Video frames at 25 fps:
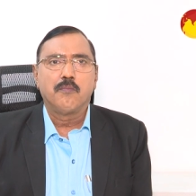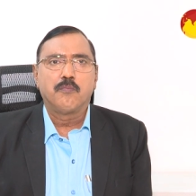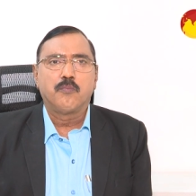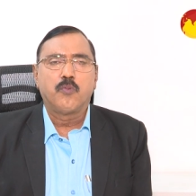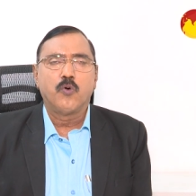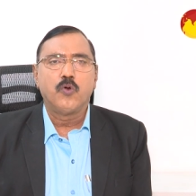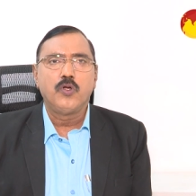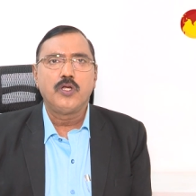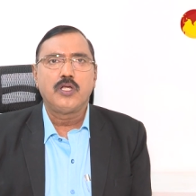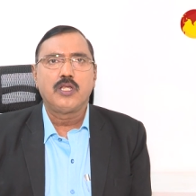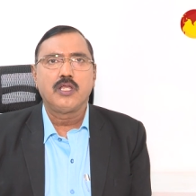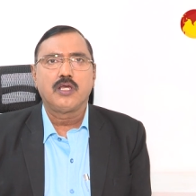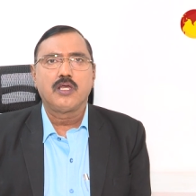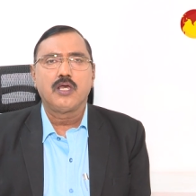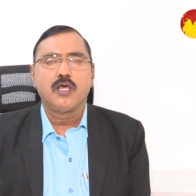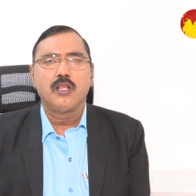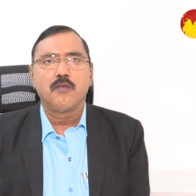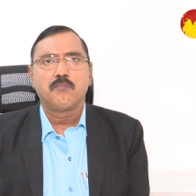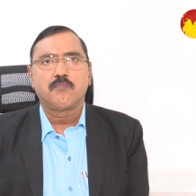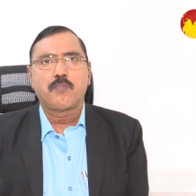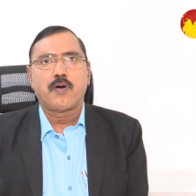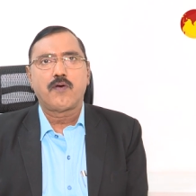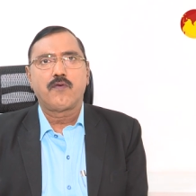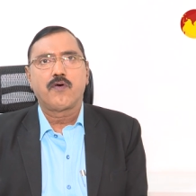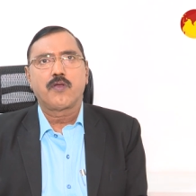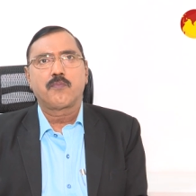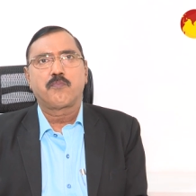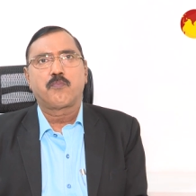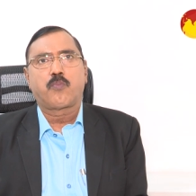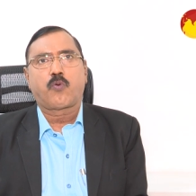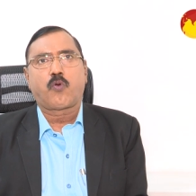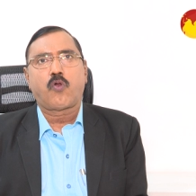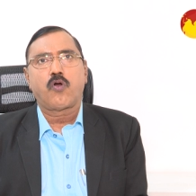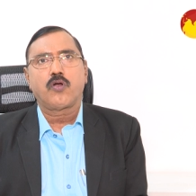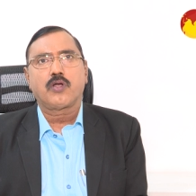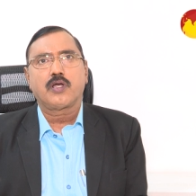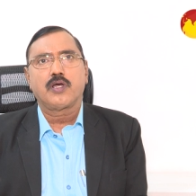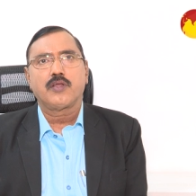పొలిటికల్ పవర్
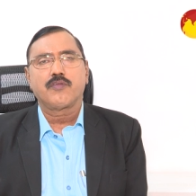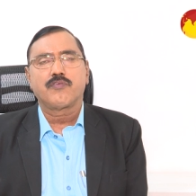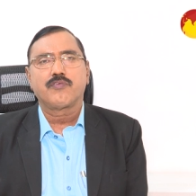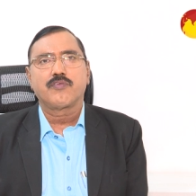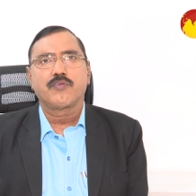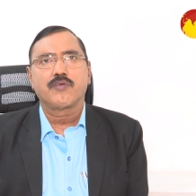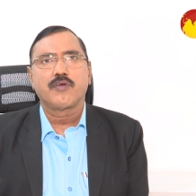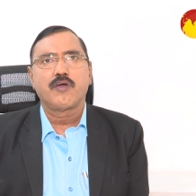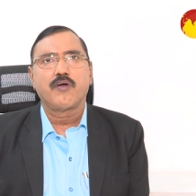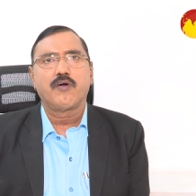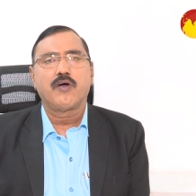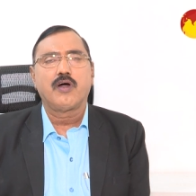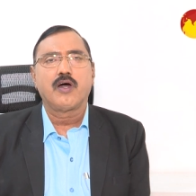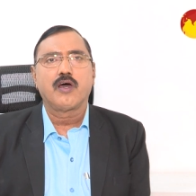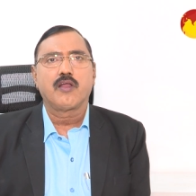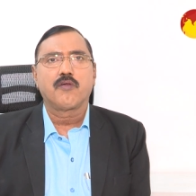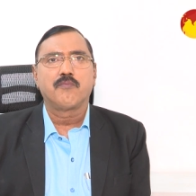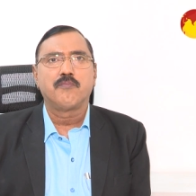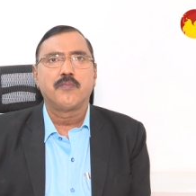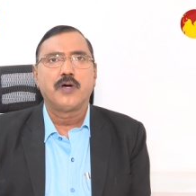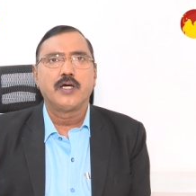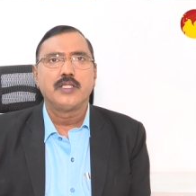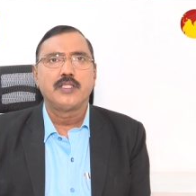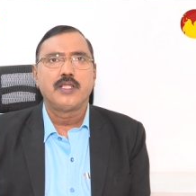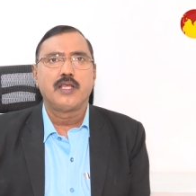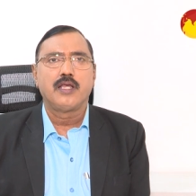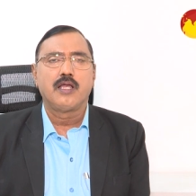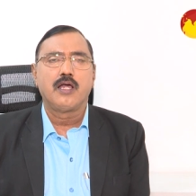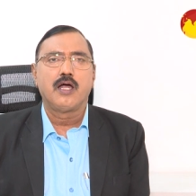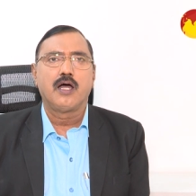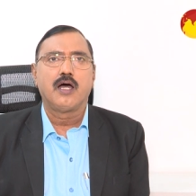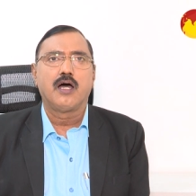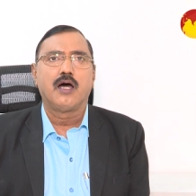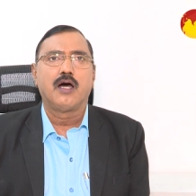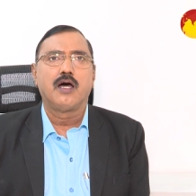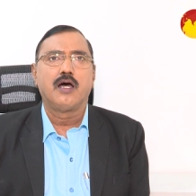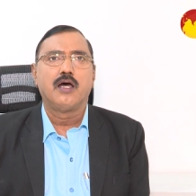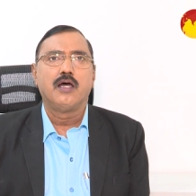బ్రోకర్స్ వ్యవహారం మాదిరిగా
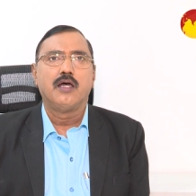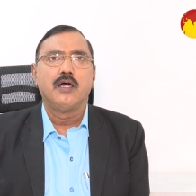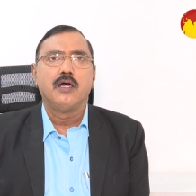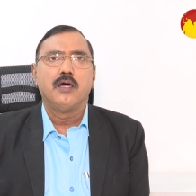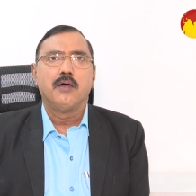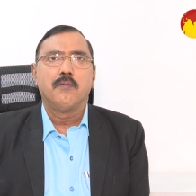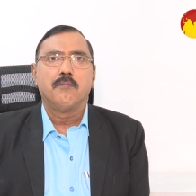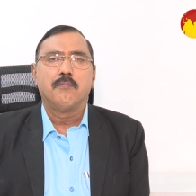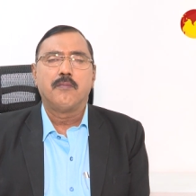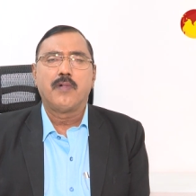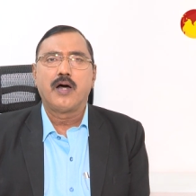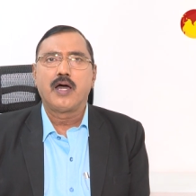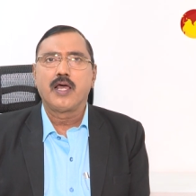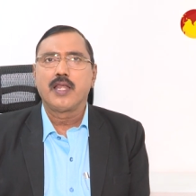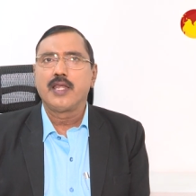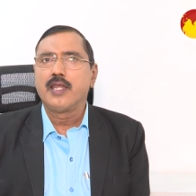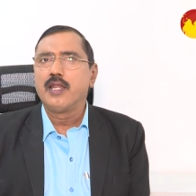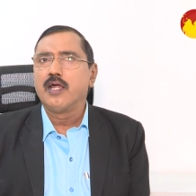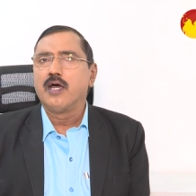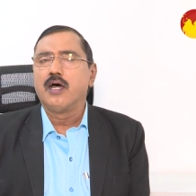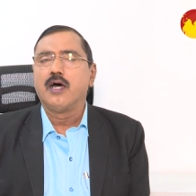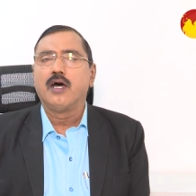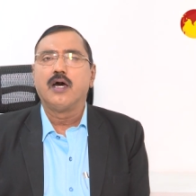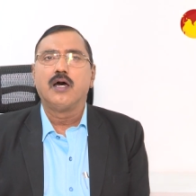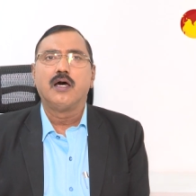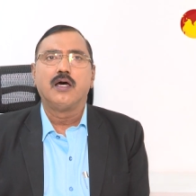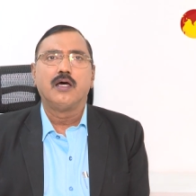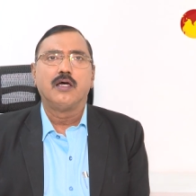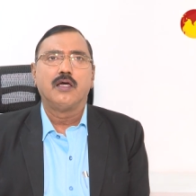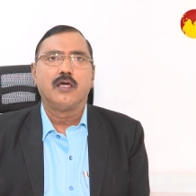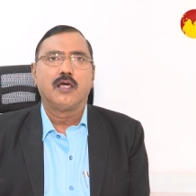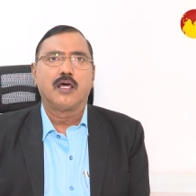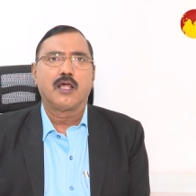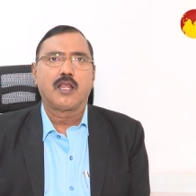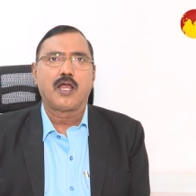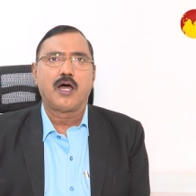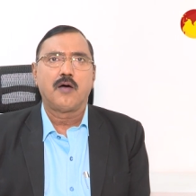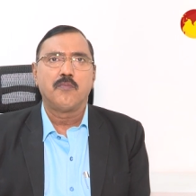మారిన
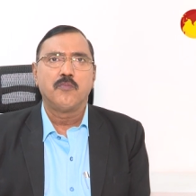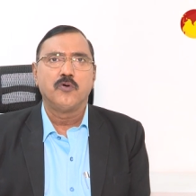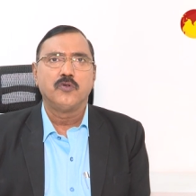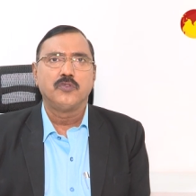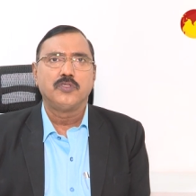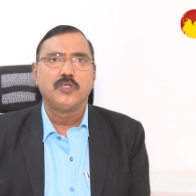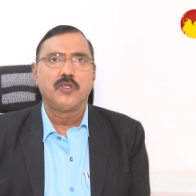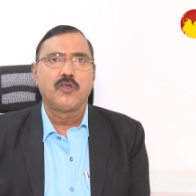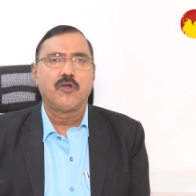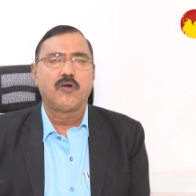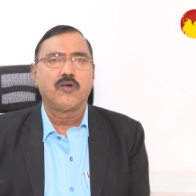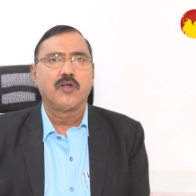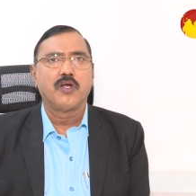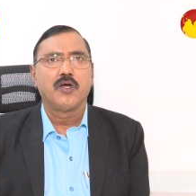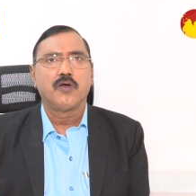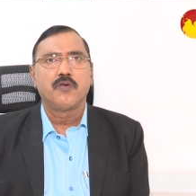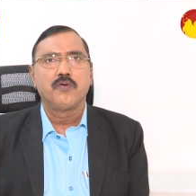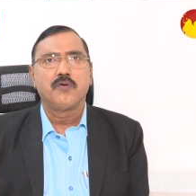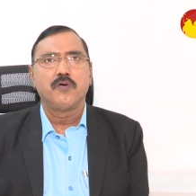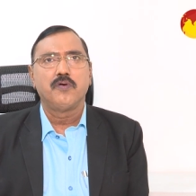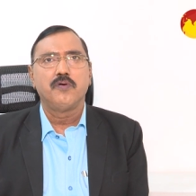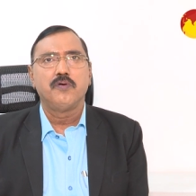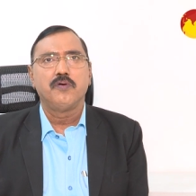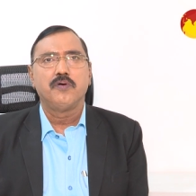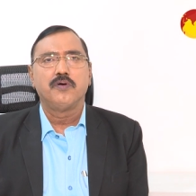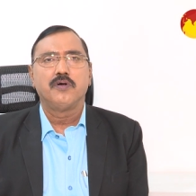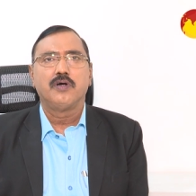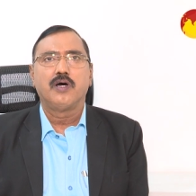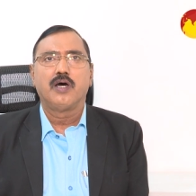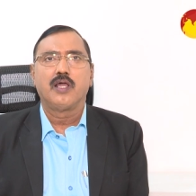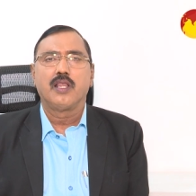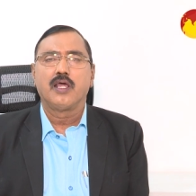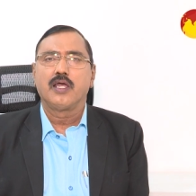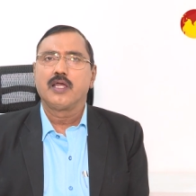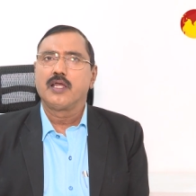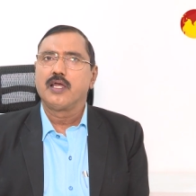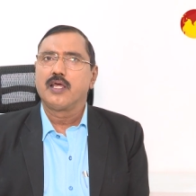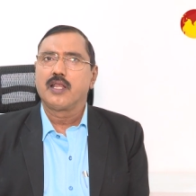రామోజీరావు గారు
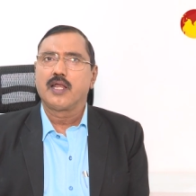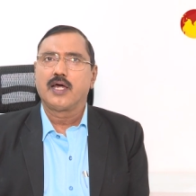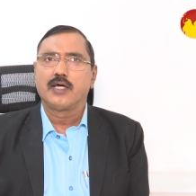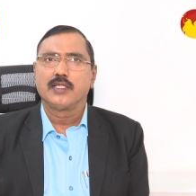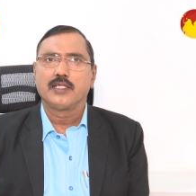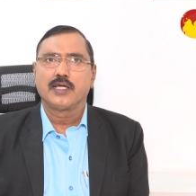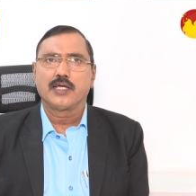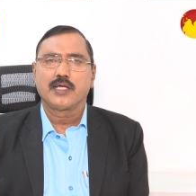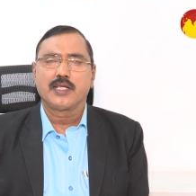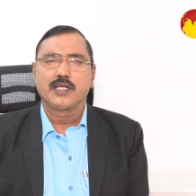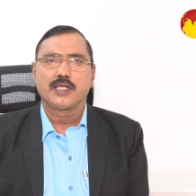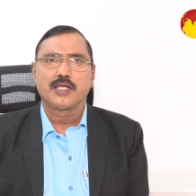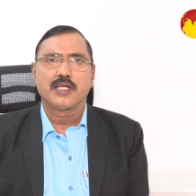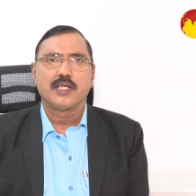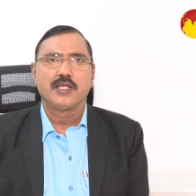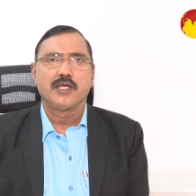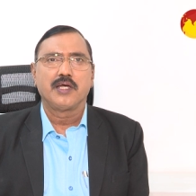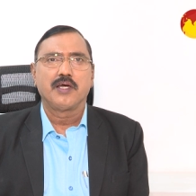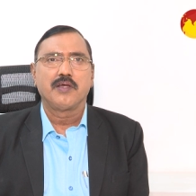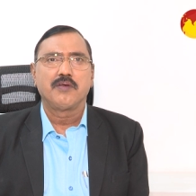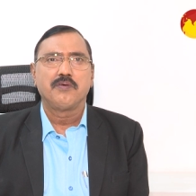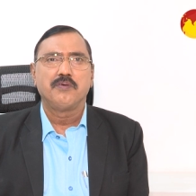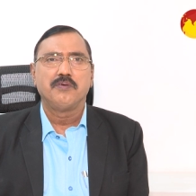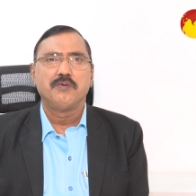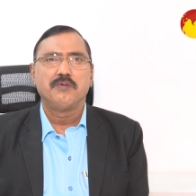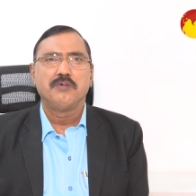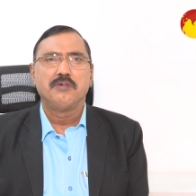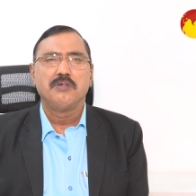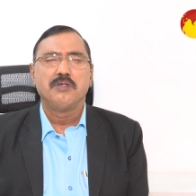అలాగే రాధాకృష్ణ గారు